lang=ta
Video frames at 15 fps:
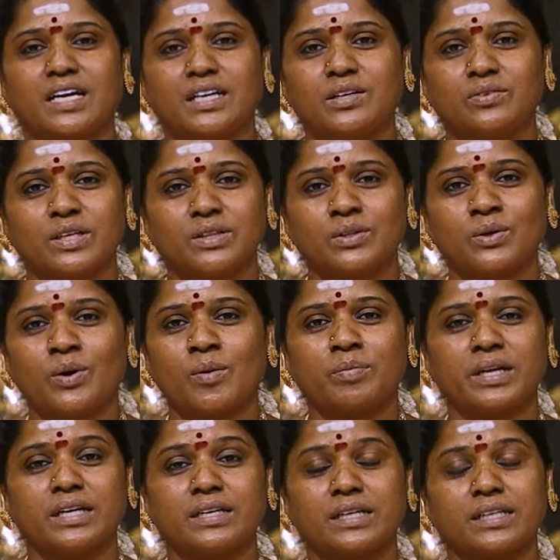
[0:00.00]
தேடி வந்தோம்
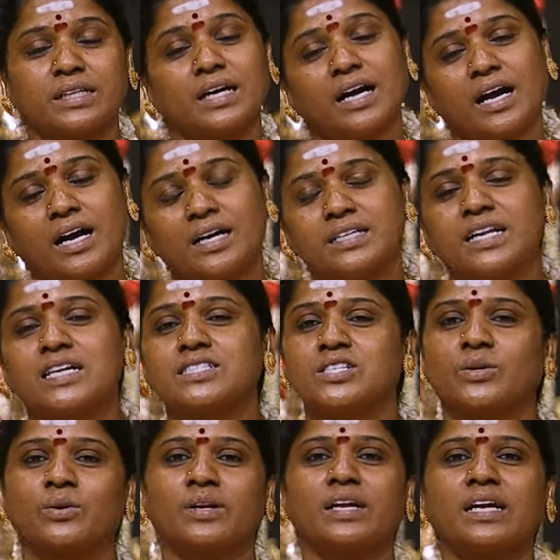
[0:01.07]
அப்படின்றத ஆண்டாள்
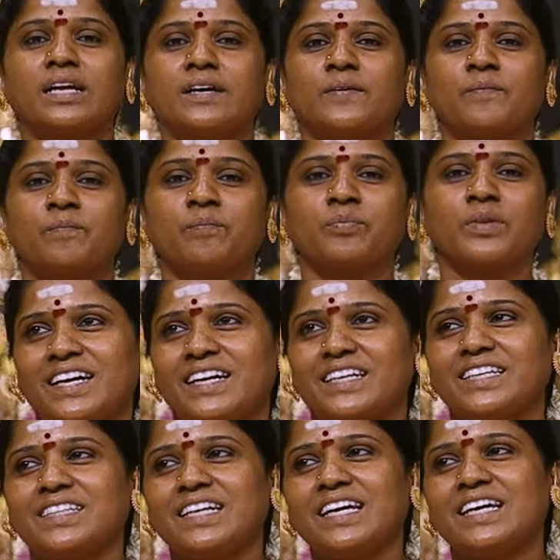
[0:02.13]
சொல்லலை
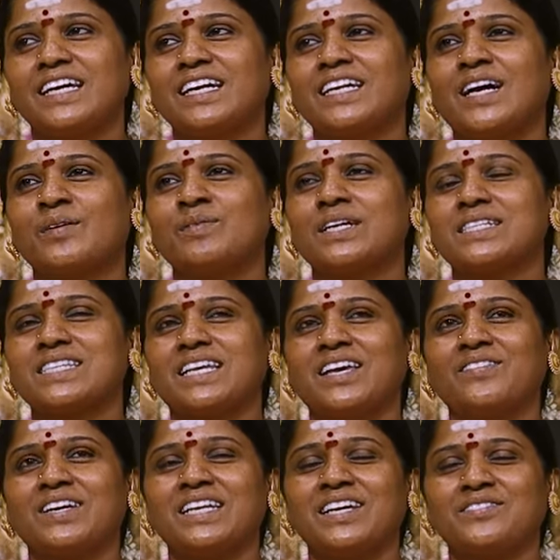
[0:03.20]
இதுல நாம
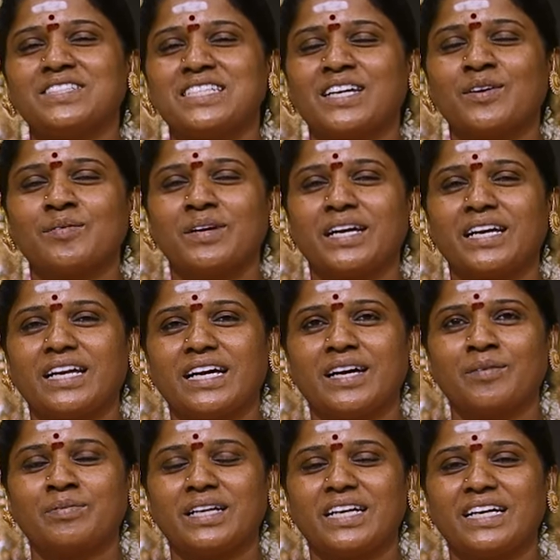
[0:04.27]
ரசிக்க வேண்டிய விஷயம் என்ன
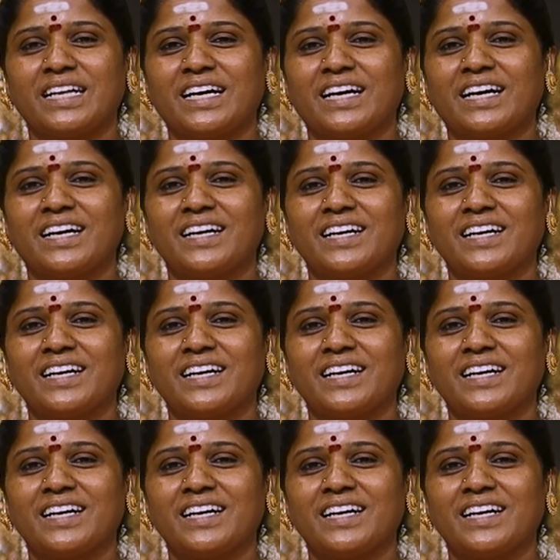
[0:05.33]
அப்படின்னா